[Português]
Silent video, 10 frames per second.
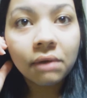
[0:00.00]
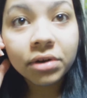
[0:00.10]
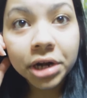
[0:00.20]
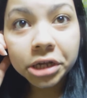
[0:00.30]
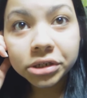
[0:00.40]
Na
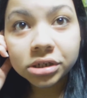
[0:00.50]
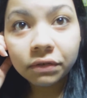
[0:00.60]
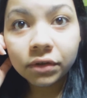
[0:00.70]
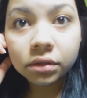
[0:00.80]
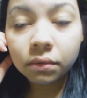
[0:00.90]
verdade, eu
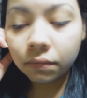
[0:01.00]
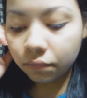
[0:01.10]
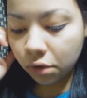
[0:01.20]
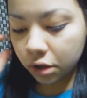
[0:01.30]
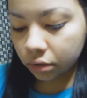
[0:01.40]
tinha visto
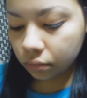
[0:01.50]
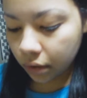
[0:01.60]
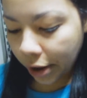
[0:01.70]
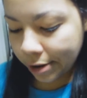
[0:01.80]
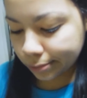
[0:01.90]
um vlog do
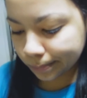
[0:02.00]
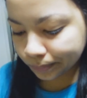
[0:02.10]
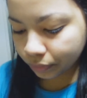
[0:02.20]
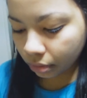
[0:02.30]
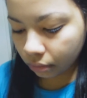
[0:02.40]
Caio,
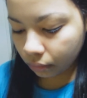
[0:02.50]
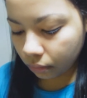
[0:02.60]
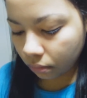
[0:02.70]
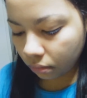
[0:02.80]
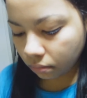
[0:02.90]

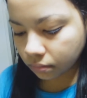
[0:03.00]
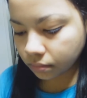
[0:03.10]
do